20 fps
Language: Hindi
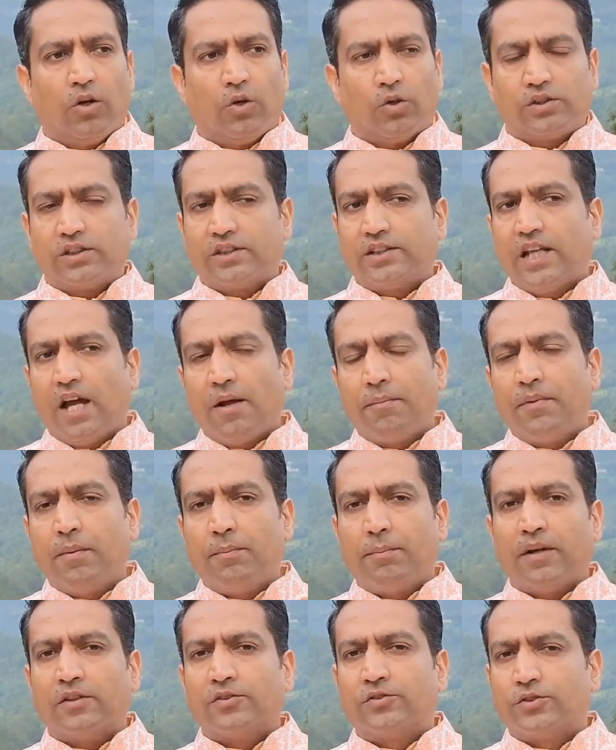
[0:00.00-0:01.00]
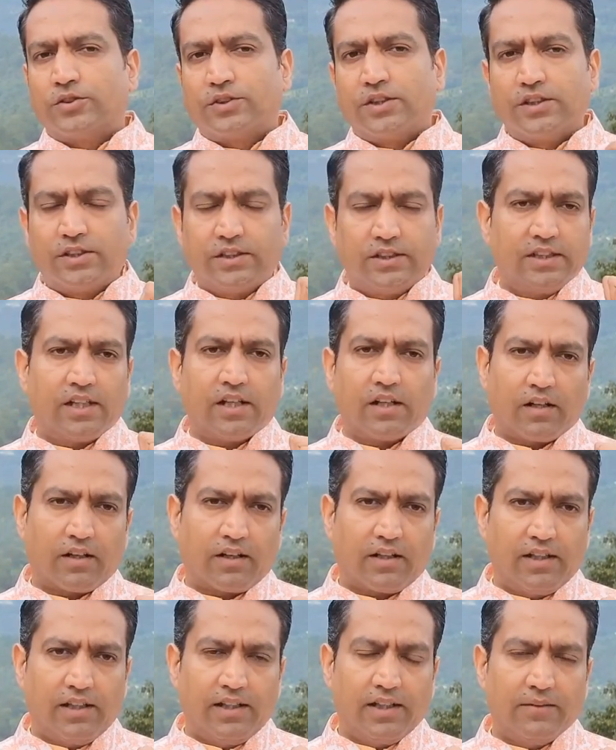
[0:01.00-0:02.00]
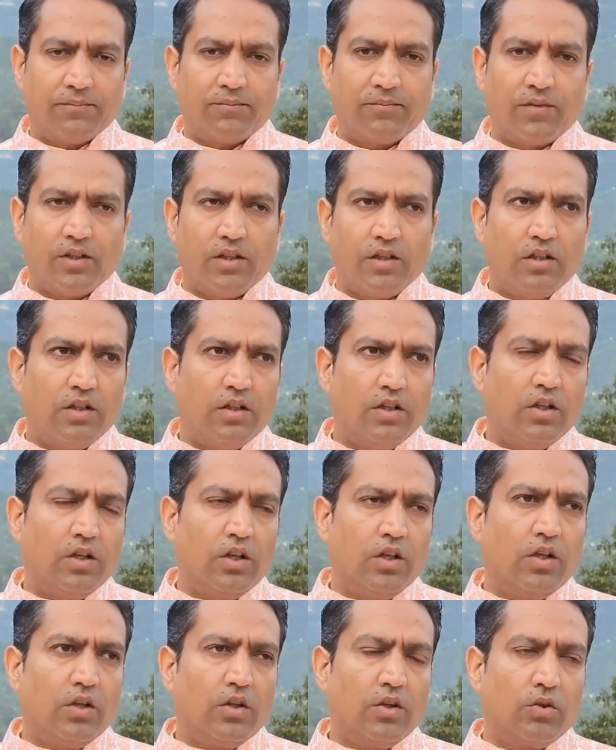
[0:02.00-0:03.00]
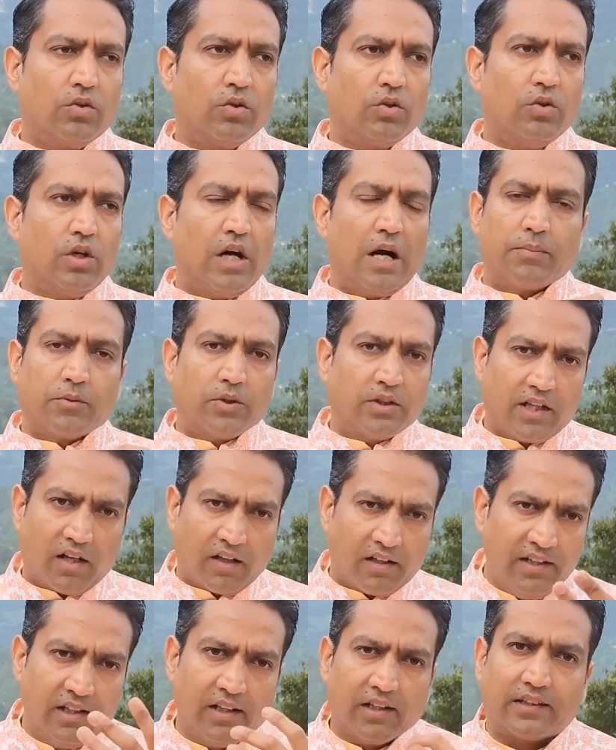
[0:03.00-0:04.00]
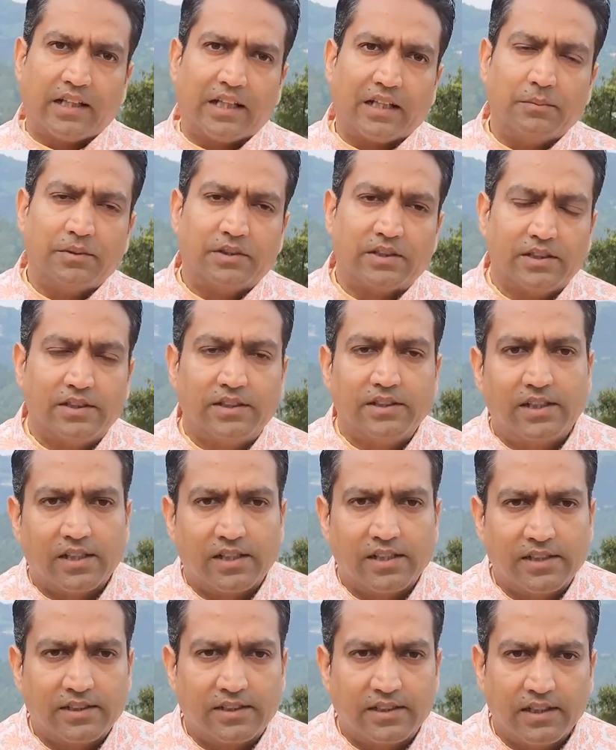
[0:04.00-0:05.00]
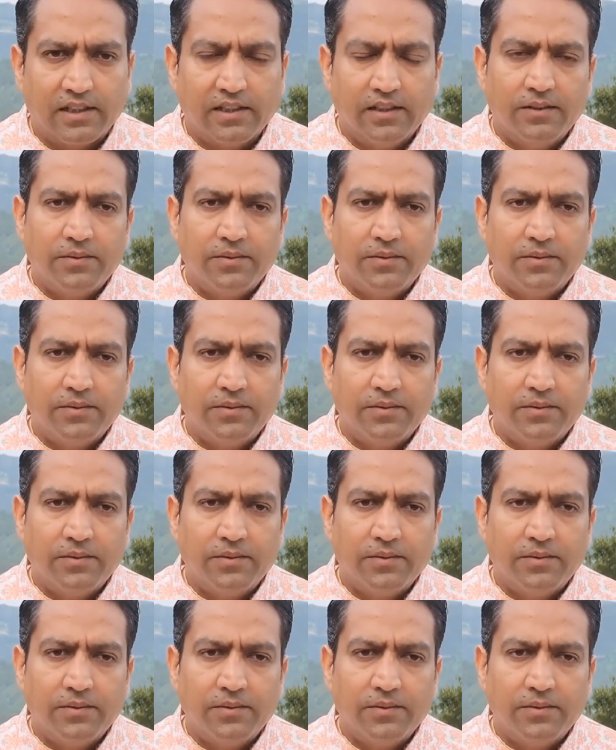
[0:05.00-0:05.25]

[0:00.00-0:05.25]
हो सकता है आपने 500 सर्जरी कर रखी है तो आपको डर नहीं लगता कभी सर्जरी करने से